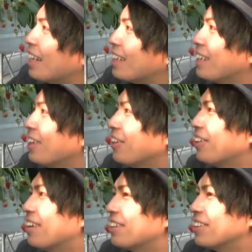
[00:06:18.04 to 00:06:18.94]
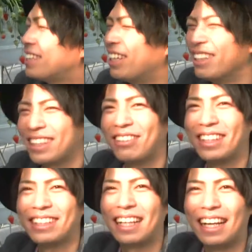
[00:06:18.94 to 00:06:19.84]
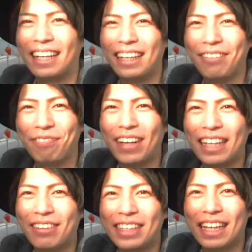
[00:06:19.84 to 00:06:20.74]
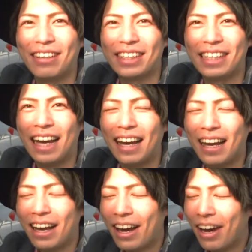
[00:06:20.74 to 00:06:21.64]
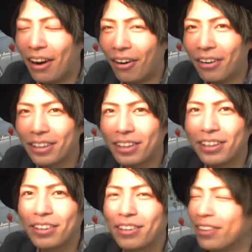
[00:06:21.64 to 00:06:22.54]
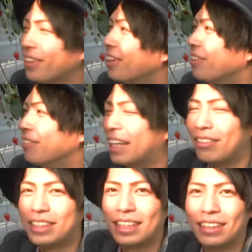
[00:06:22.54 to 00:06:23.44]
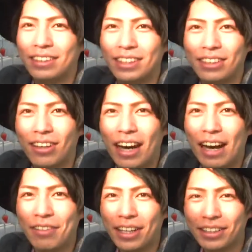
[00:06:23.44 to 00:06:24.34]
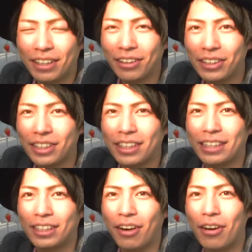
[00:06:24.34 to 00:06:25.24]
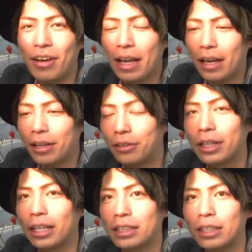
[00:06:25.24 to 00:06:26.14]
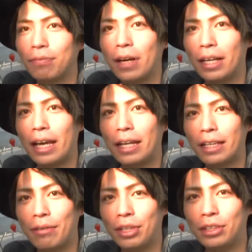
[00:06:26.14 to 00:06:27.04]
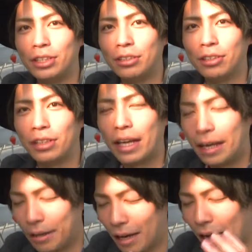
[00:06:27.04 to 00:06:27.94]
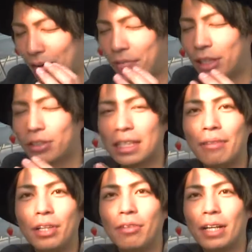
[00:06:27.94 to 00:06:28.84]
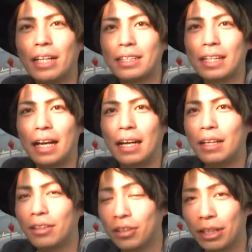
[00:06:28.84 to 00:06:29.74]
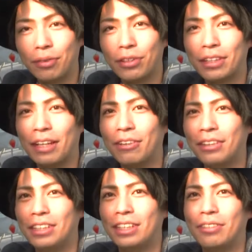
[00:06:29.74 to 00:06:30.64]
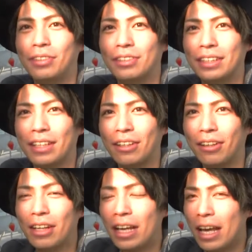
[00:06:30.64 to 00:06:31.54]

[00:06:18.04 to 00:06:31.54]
ん、今日はごちそうさまでした。いっぱい食べちゃいました。本当にここの南知多のいちご、甘くて美味しいんですよ。普段スーパーで食べるいちごって甘みと酸味のバランスがとっても良くて美味しいと思うんですけど、